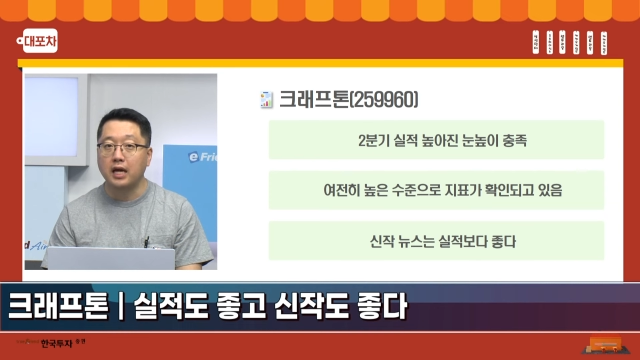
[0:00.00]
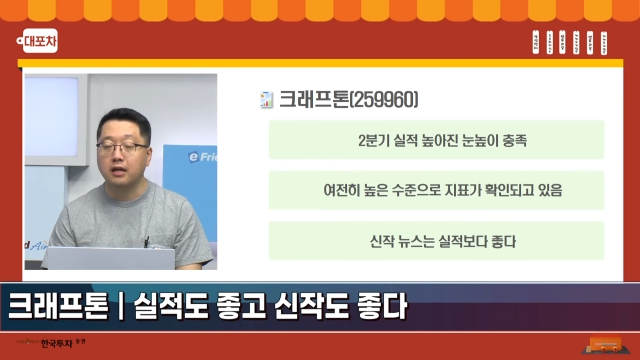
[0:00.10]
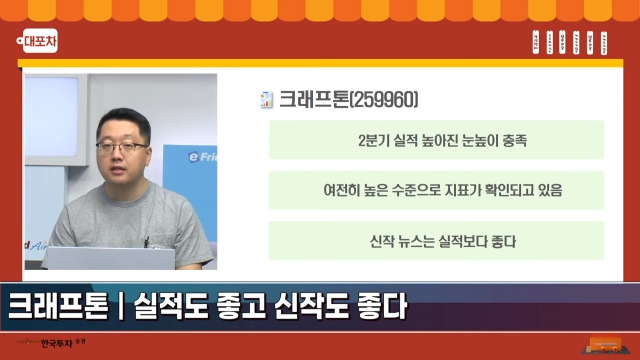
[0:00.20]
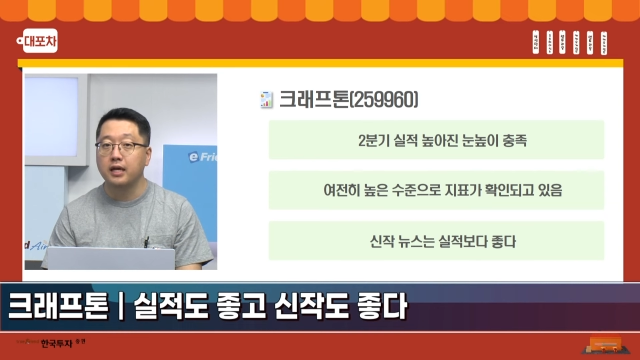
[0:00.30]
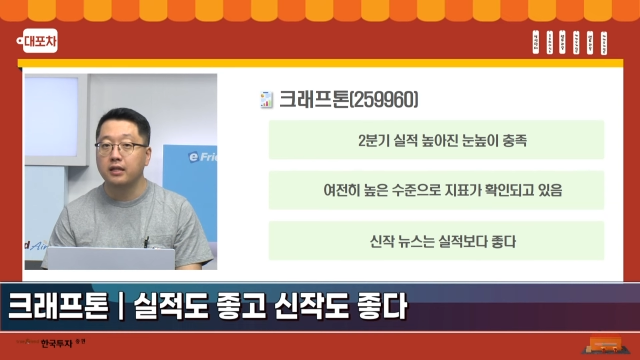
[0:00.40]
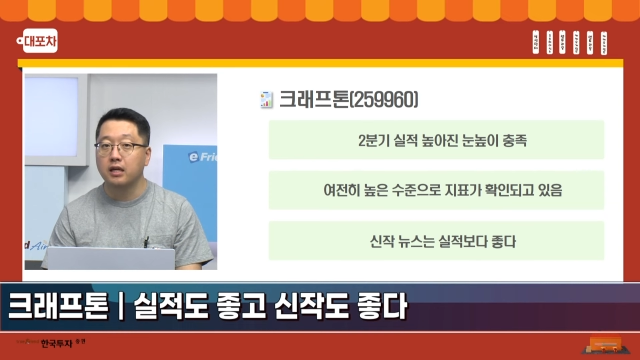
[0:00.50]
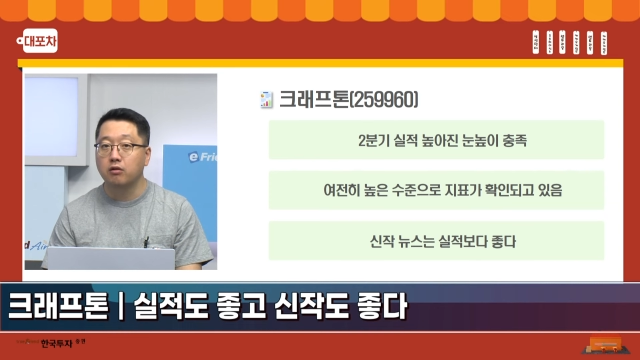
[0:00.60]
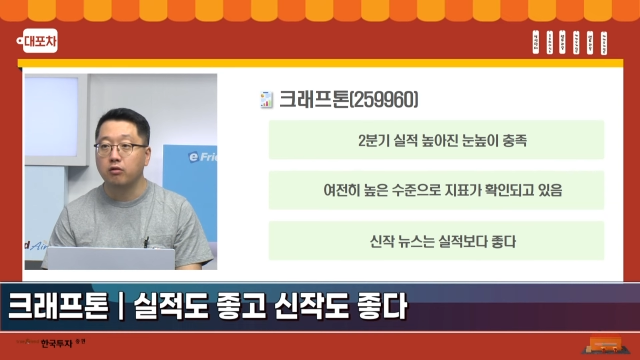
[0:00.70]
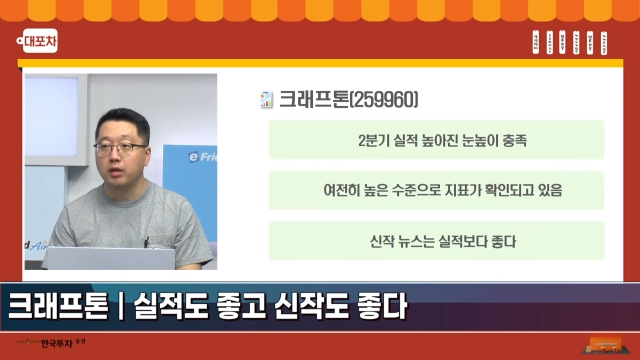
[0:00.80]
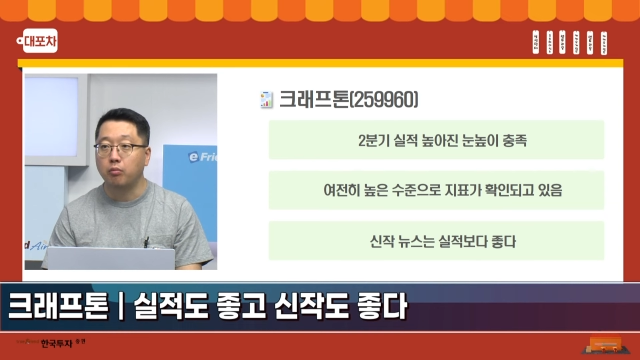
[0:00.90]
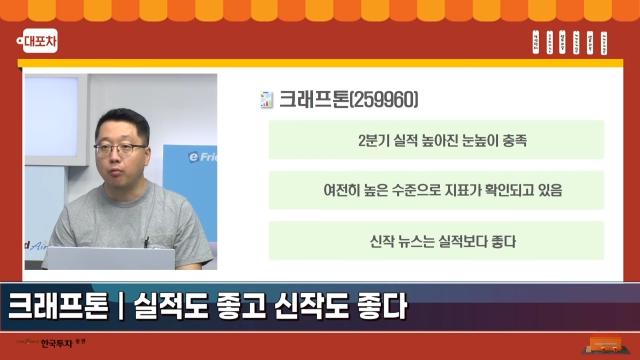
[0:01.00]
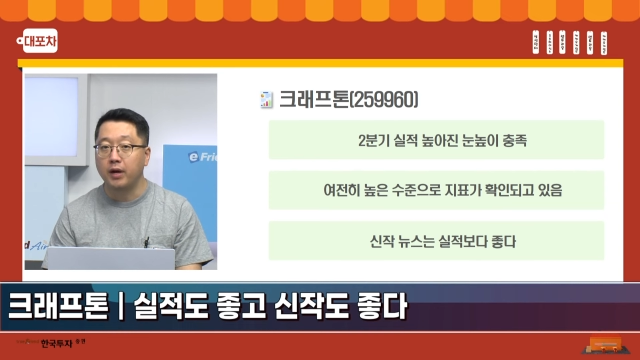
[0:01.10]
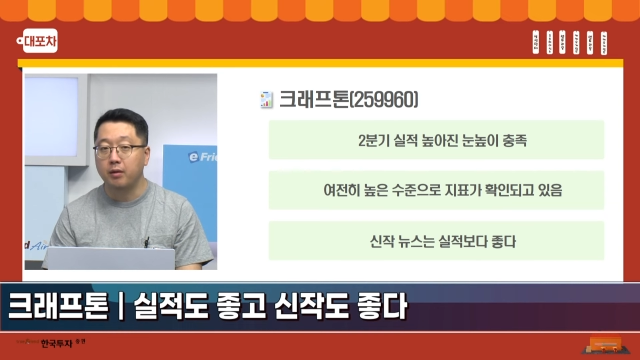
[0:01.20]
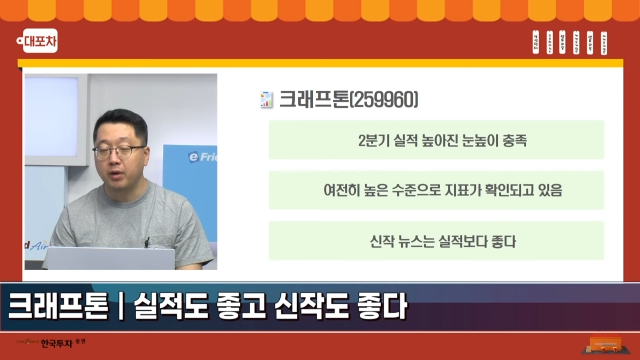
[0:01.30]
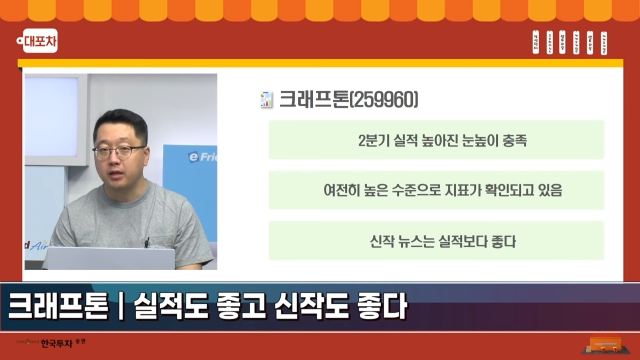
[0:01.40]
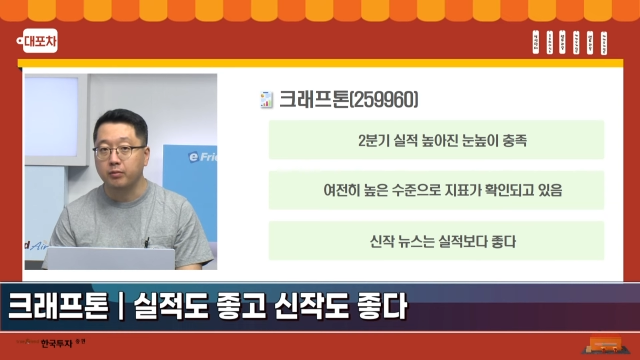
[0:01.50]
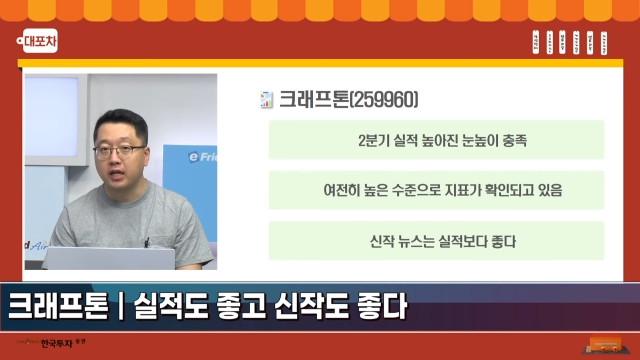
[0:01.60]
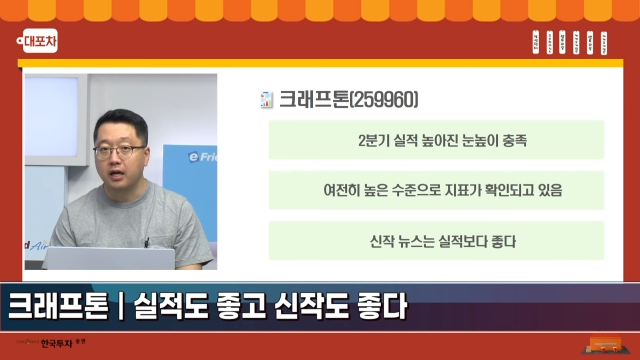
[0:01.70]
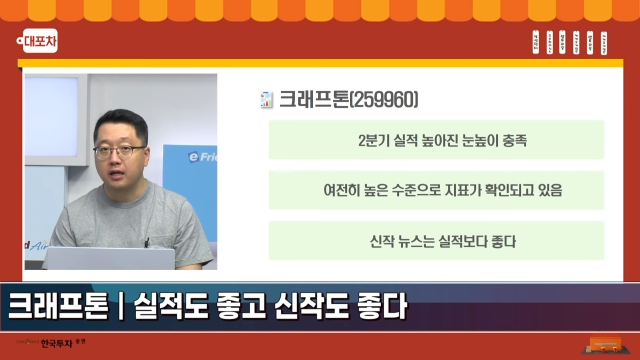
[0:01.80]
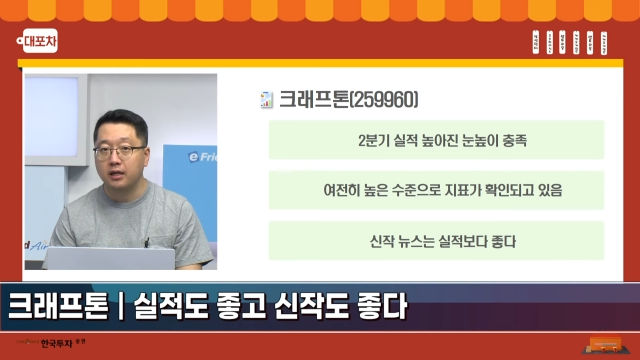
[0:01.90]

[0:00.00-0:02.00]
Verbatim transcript: 다크앤다커의 모바일판입니다.